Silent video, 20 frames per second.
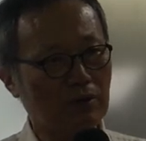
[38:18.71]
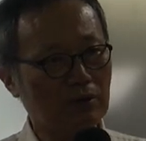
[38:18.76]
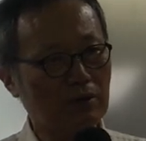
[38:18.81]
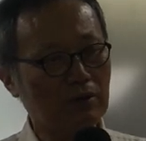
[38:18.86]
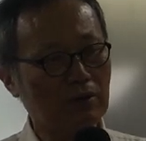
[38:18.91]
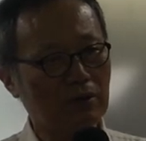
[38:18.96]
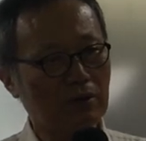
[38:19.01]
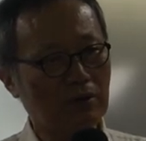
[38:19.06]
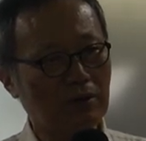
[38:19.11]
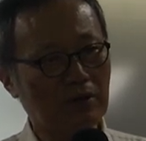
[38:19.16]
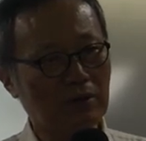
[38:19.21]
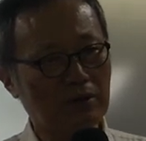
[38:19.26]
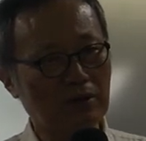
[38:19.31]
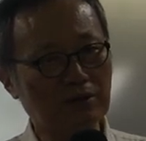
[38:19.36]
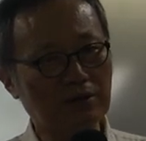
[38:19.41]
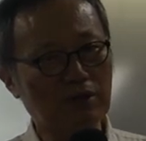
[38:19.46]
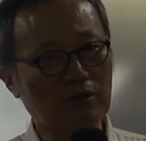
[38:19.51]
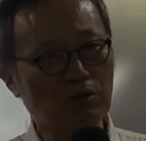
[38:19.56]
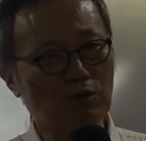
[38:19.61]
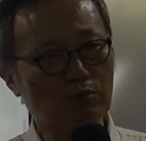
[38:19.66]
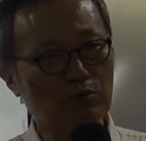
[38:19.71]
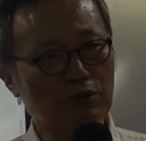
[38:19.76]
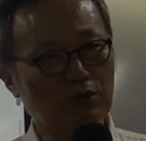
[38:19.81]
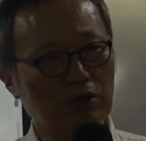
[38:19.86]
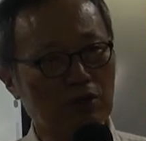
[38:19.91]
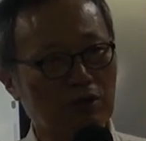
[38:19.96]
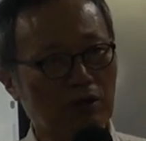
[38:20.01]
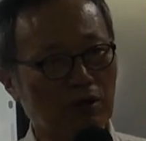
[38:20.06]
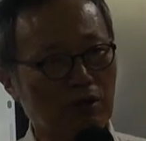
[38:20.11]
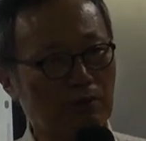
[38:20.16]
예?
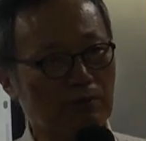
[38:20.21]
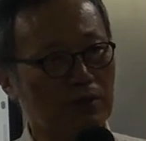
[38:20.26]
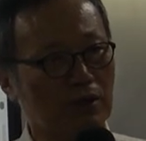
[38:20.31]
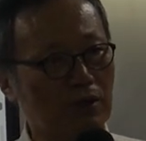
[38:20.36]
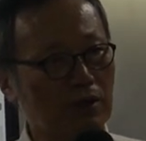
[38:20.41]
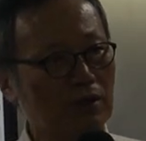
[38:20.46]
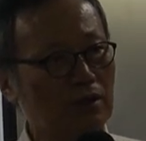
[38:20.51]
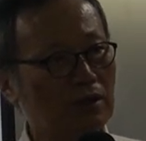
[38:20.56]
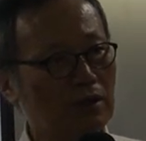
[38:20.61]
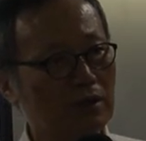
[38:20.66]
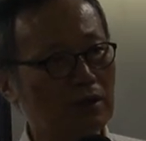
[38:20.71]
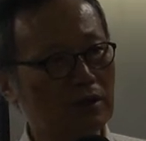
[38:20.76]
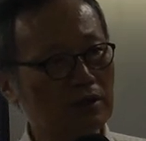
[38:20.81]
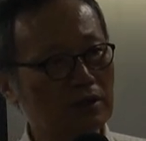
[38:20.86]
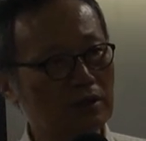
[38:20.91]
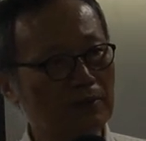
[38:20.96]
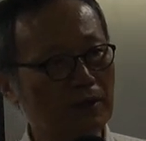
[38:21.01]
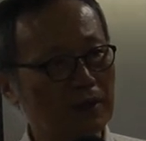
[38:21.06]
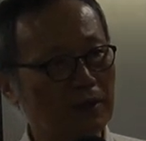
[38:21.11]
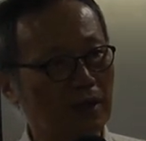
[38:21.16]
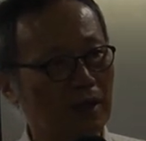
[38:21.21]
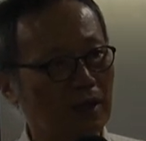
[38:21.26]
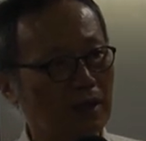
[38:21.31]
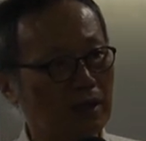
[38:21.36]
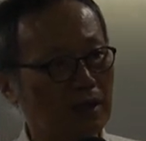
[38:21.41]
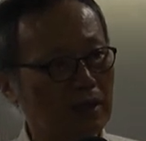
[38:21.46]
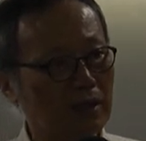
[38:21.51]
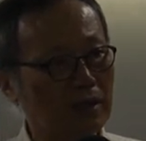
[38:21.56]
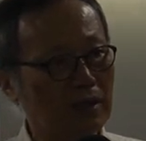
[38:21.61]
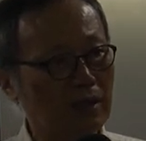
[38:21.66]
연체동물처럼. 예? 집안에
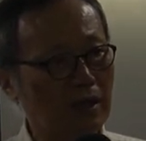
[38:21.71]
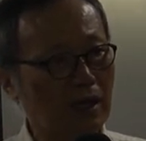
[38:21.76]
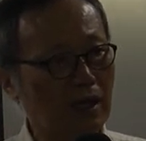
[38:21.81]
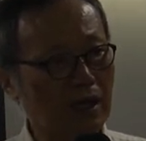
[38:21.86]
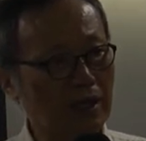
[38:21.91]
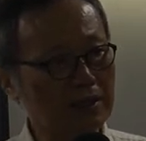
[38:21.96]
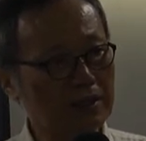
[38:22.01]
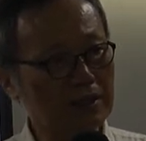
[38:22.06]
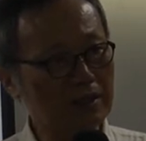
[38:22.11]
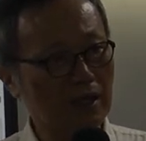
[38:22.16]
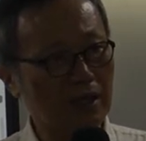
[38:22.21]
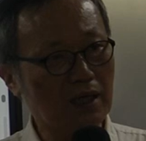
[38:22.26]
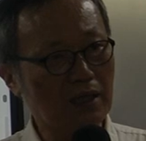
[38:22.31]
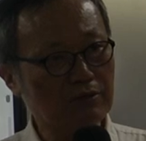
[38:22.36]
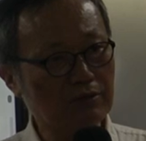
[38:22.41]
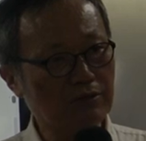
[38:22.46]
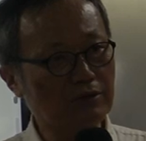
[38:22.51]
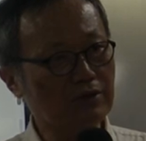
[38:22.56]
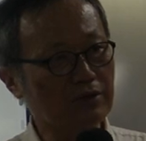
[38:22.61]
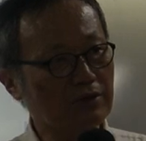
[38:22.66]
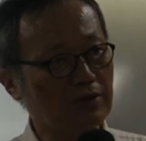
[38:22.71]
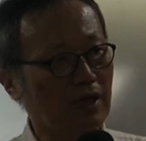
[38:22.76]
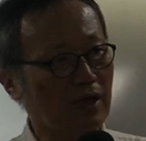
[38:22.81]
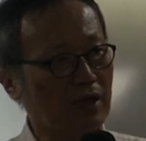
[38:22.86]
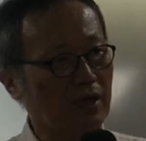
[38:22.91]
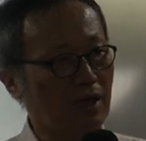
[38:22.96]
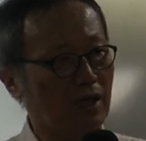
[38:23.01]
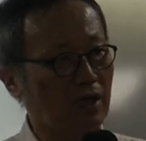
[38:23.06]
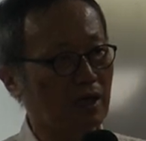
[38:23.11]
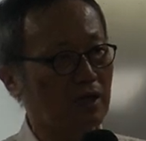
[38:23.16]
아니다
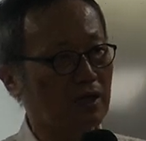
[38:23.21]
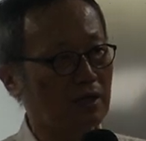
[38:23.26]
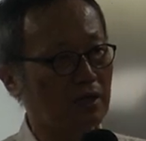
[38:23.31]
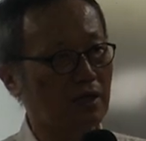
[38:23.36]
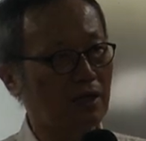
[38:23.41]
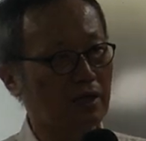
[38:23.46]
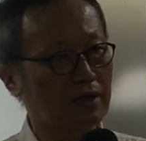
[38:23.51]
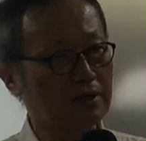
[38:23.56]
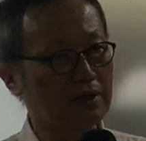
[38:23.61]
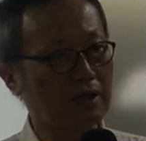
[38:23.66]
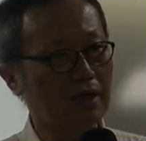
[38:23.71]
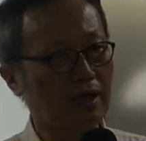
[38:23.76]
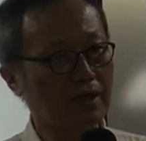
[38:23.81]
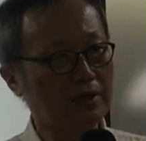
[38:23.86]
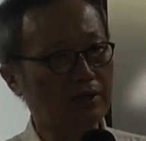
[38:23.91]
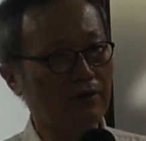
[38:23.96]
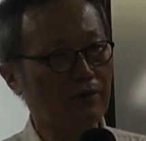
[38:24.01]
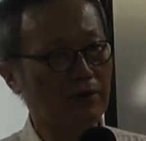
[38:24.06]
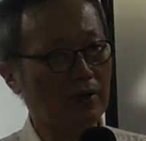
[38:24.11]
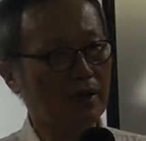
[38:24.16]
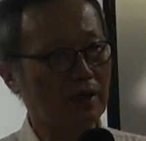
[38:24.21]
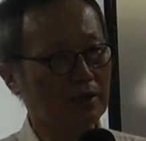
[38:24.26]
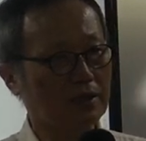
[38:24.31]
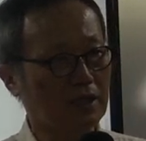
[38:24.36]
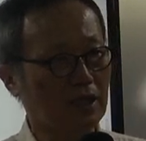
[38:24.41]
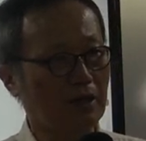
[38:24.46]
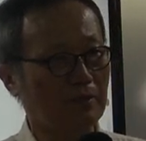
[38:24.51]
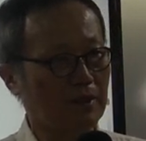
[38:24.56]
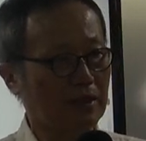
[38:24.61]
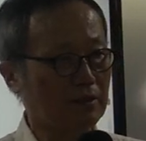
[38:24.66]
뛰쳐나가라. 네, 네가 세워라.
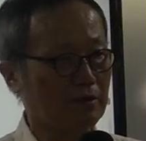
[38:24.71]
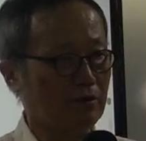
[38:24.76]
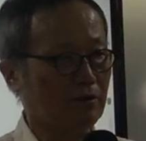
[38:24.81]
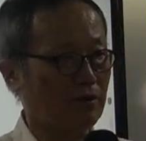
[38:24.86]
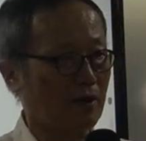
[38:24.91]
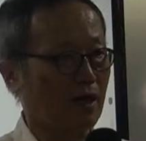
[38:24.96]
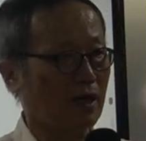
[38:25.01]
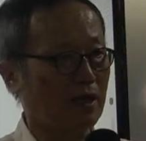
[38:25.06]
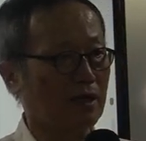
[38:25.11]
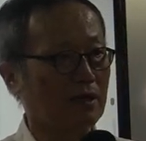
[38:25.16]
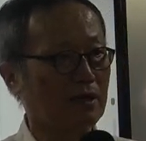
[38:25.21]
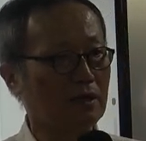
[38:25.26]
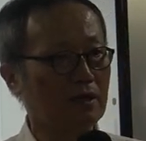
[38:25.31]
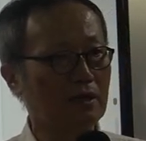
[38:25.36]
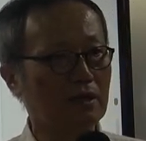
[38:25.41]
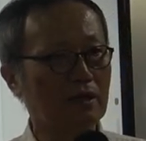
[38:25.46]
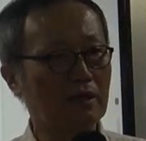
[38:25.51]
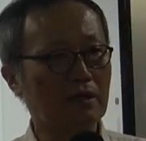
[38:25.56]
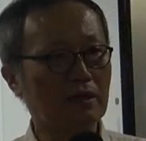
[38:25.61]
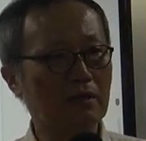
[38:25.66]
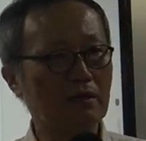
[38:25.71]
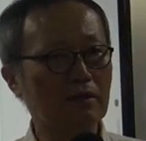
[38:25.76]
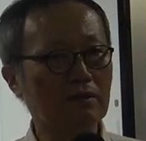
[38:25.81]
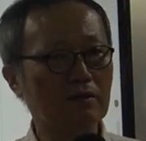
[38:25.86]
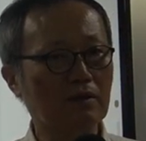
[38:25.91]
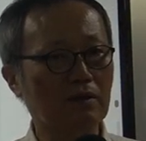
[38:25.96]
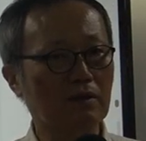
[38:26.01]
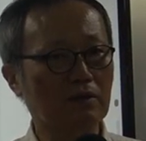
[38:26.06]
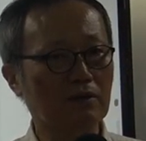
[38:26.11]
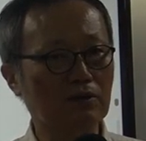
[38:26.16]
네가 만들어라.
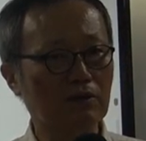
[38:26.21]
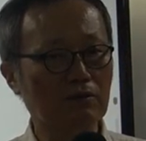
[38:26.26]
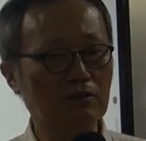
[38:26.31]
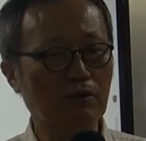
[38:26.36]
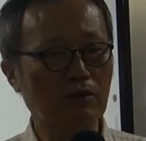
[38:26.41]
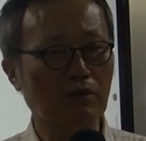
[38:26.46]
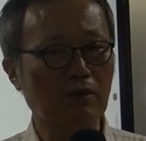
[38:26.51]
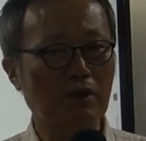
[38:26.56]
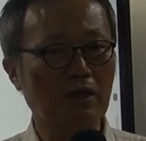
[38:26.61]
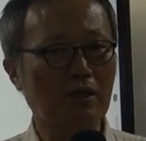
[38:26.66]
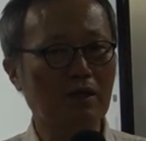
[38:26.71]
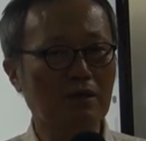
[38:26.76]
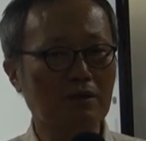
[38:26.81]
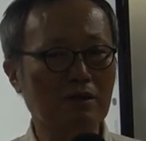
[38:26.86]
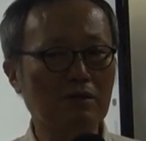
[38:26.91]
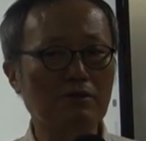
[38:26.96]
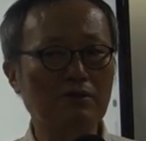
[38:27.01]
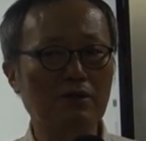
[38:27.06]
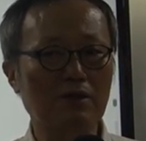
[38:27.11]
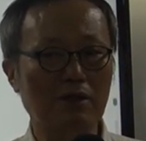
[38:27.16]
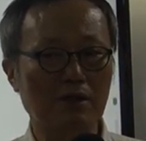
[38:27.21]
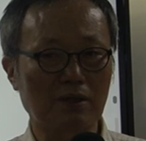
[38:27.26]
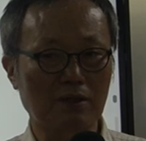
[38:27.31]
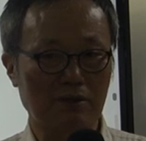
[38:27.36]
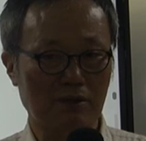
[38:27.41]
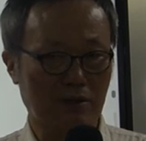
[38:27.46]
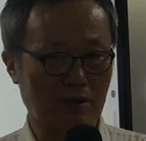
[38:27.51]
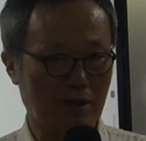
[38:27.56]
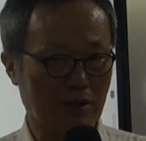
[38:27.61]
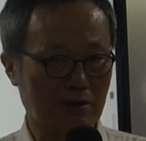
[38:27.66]
그래서 저도 니체의
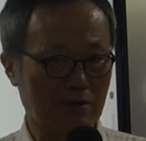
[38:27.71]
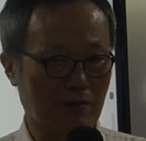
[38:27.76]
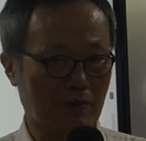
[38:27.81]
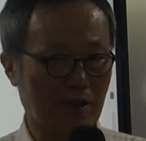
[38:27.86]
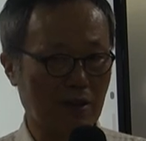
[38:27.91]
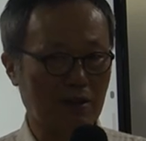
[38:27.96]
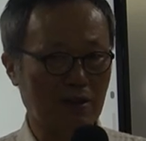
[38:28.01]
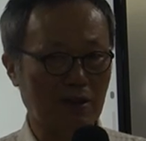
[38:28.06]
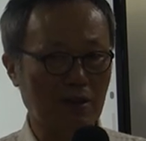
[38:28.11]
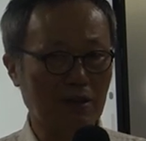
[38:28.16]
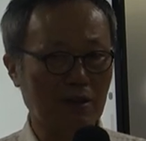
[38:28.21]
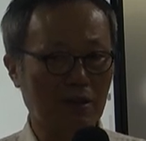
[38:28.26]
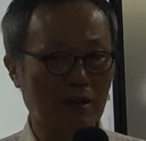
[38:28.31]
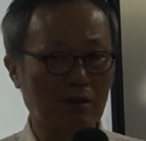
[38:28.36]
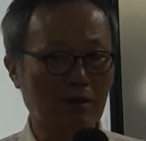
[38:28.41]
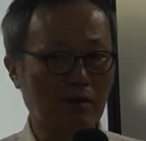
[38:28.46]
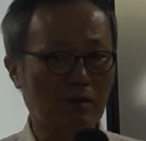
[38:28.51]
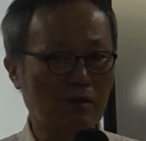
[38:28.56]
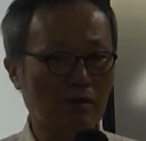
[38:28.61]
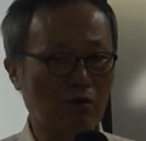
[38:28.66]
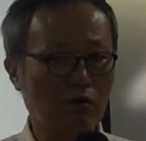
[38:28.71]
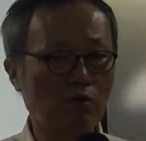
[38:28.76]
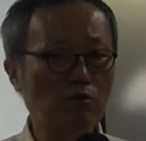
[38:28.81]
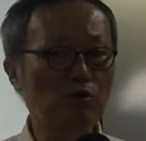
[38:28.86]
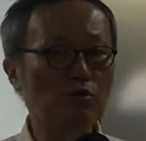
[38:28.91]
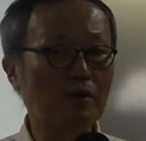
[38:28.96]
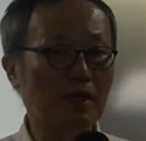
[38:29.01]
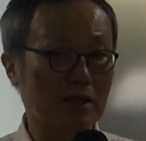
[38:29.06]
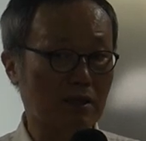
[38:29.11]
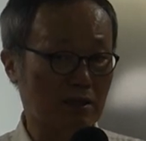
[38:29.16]
철학에서 많이
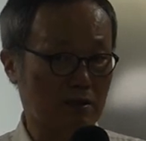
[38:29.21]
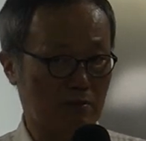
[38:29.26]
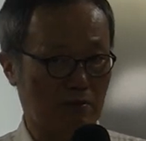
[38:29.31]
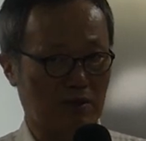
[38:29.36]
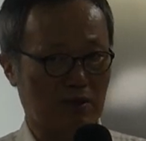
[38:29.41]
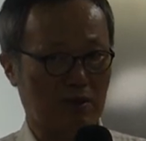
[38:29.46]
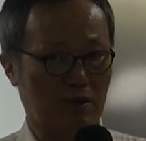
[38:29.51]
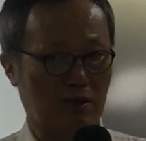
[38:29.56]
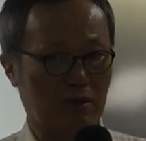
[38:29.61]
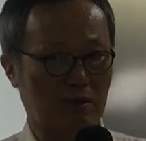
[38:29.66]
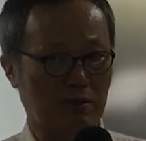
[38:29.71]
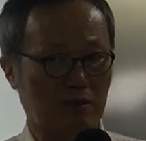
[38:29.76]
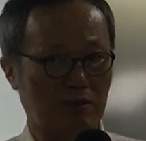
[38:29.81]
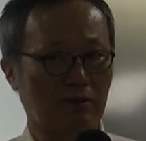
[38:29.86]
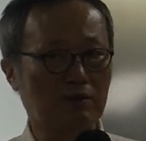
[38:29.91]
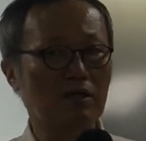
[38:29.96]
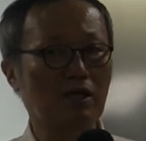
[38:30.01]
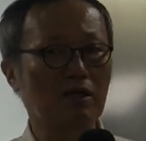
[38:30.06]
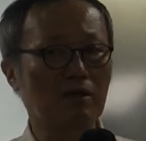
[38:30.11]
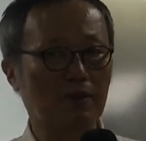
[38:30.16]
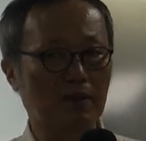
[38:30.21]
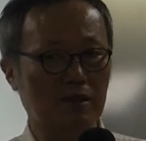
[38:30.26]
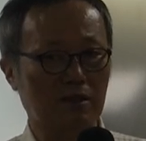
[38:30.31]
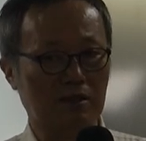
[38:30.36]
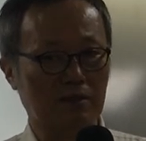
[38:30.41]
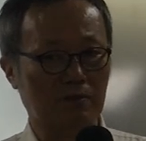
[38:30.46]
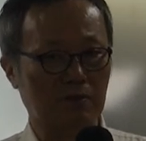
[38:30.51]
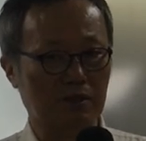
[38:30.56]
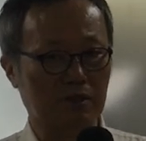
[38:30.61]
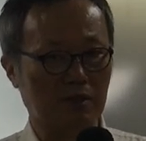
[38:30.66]
고무받았습니다. 영향을
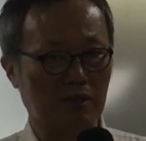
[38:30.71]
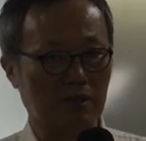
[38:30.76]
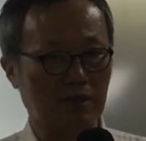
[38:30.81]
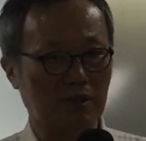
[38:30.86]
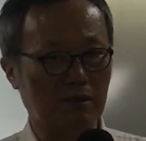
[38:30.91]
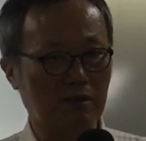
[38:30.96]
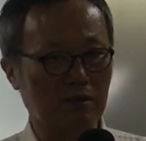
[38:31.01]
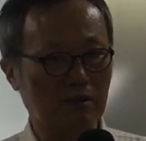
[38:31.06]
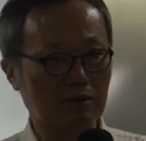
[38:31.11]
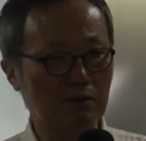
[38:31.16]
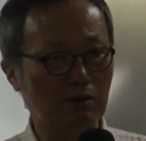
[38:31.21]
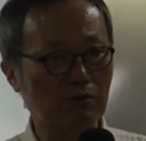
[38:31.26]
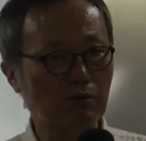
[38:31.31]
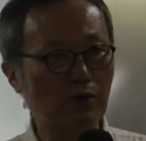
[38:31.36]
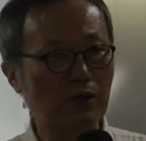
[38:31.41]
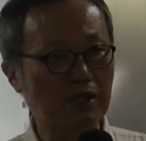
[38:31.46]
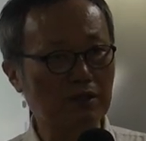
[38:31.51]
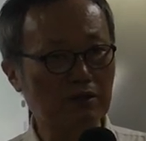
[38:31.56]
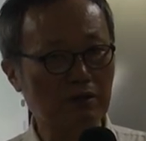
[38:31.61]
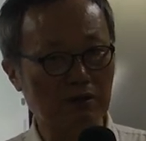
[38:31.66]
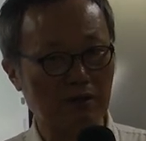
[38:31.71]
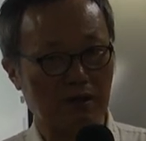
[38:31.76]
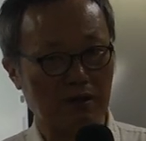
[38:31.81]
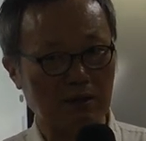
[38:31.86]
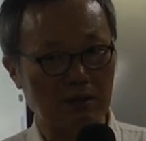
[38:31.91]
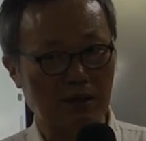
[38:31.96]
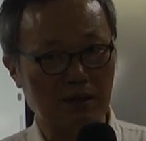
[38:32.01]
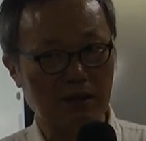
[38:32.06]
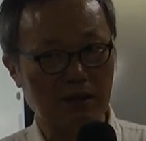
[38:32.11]
받았습니다. 정오의 철학.